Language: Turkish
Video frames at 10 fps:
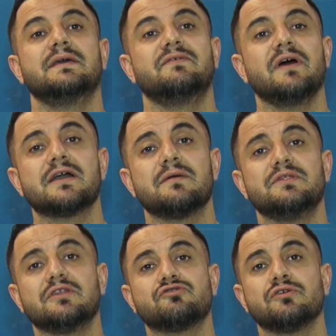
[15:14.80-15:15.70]
ve
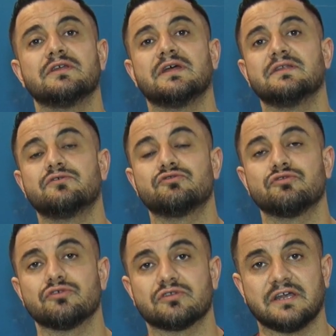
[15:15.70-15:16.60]
akabinde sondadan da
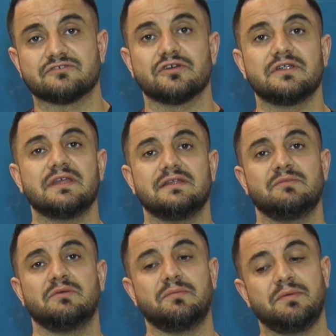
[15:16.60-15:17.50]
kurtulduktan sonra
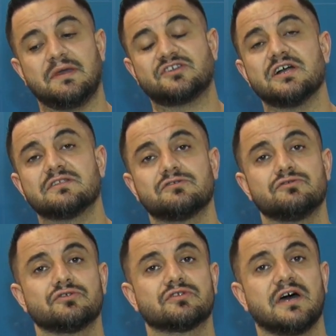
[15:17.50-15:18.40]
dediğim gibi bir 5-6
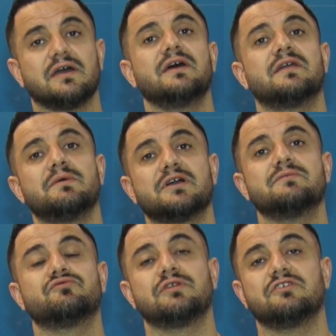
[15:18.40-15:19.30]
günlük daha yara
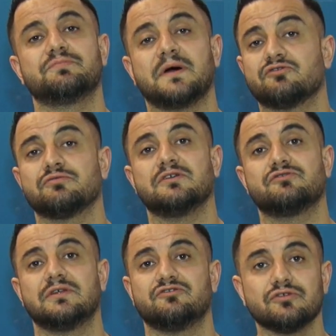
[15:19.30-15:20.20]
bakım süreci, pansuman
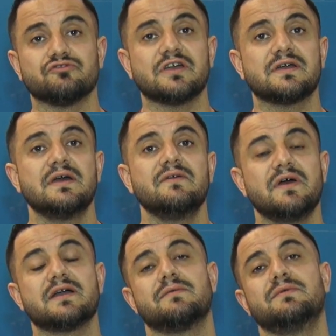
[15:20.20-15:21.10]
süreci olacak.
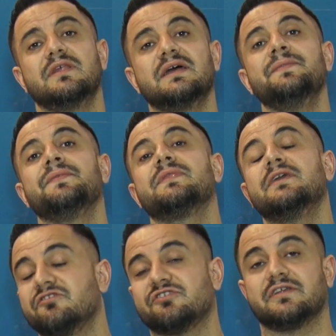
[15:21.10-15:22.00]
Ve akabinde
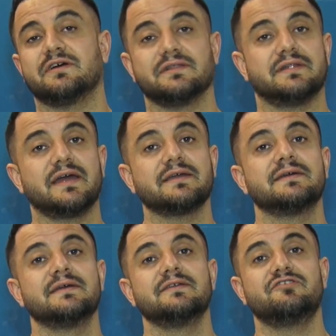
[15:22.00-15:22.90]
dikişleri alınarak
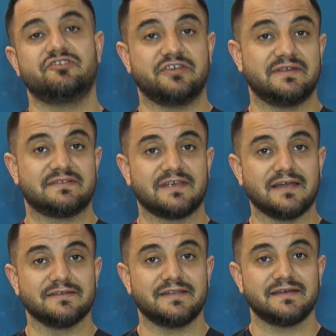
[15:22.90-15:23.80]
çiçin
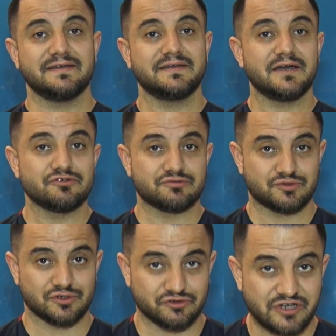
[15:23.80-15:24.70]
sağlığına
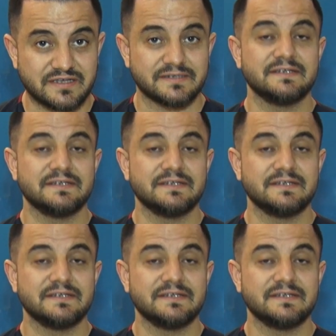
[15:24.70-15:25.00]
kavuşmuş olacak.